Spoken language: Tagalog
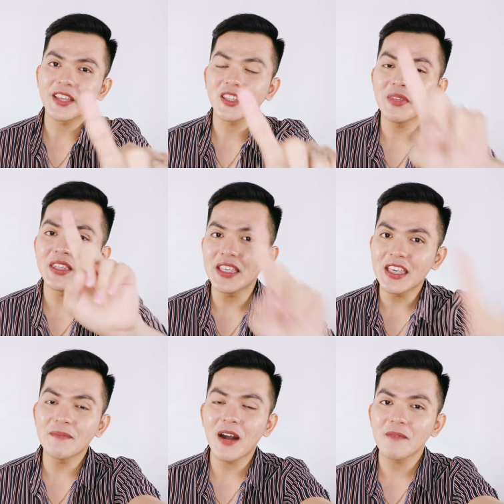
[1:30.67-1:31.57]
vitamin
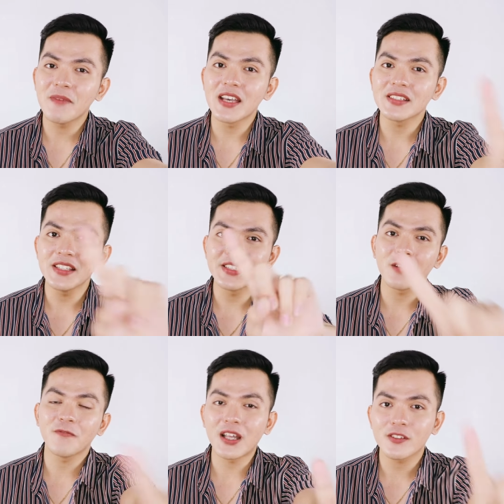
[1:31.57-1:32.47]
E mga best
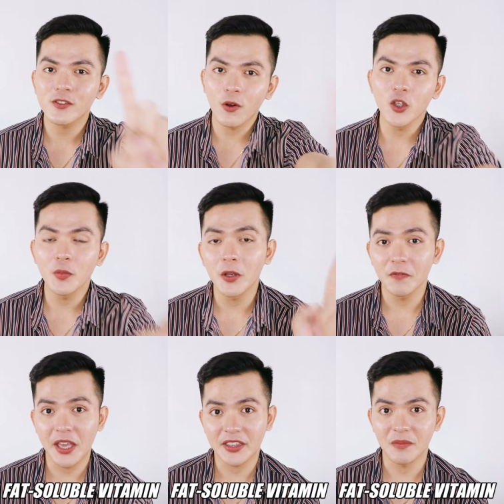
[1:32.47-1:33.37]
is a fat-soluble
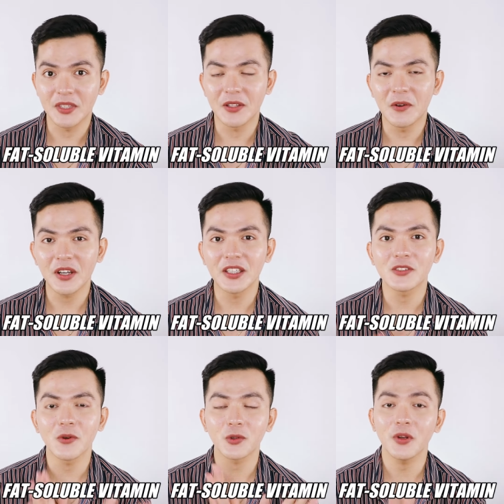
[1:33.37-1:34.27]
vitamin. Okay,
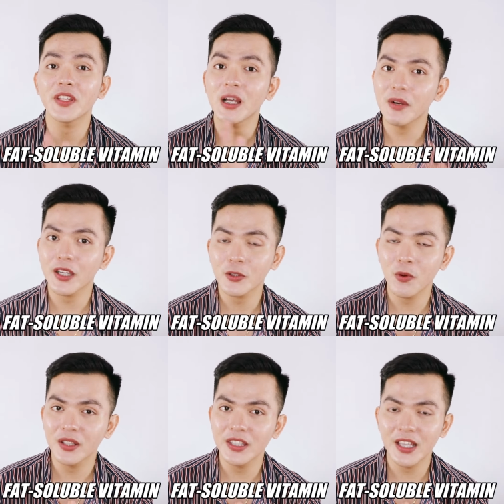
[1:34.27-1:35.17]
so katulad na nabanggit
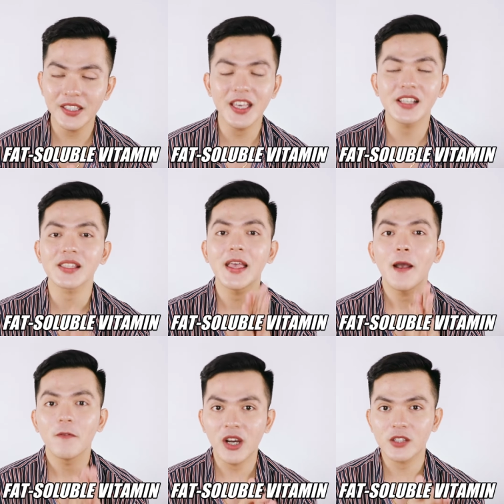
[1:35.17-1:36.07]
ko kanina, yes,
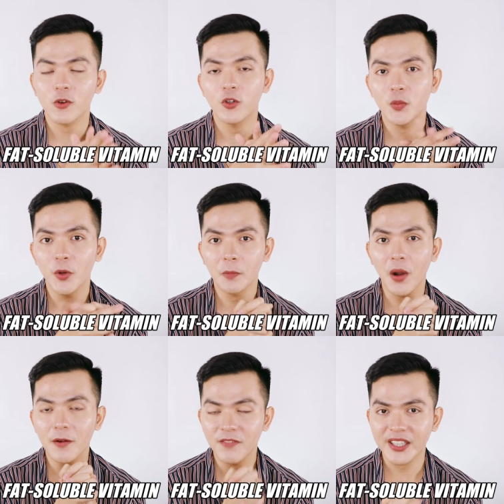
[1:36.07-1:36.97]
fat-soluble po
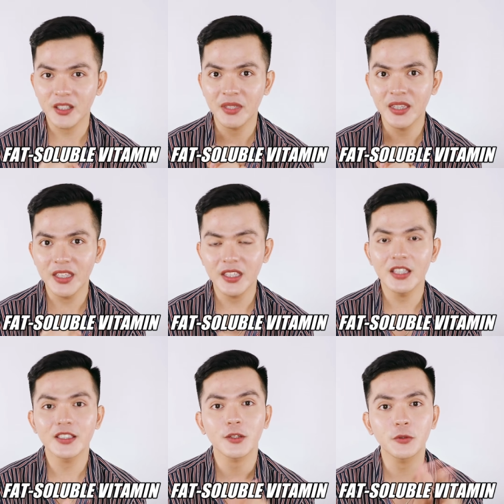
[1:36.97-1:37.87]
ang vitamin E.
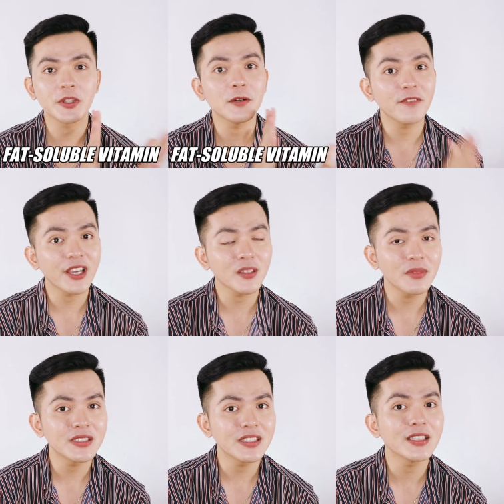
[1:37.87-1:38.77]
Hindi siya katulad ng
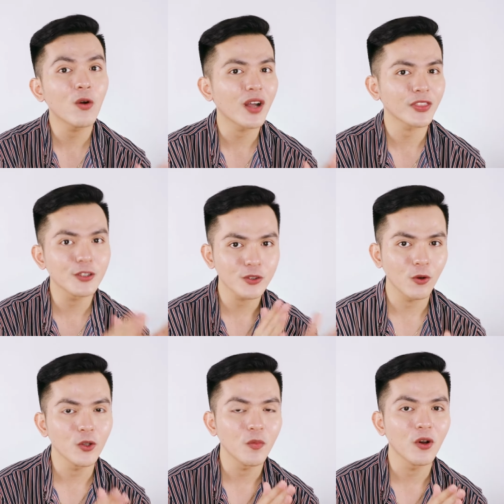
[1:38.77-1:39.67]
vitamin C na
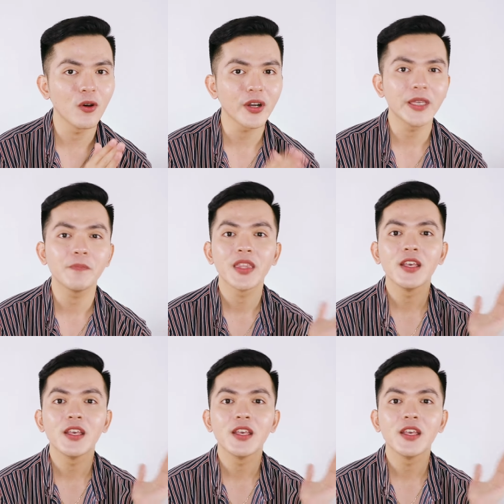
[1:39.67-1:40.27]
water-soluble. Okay,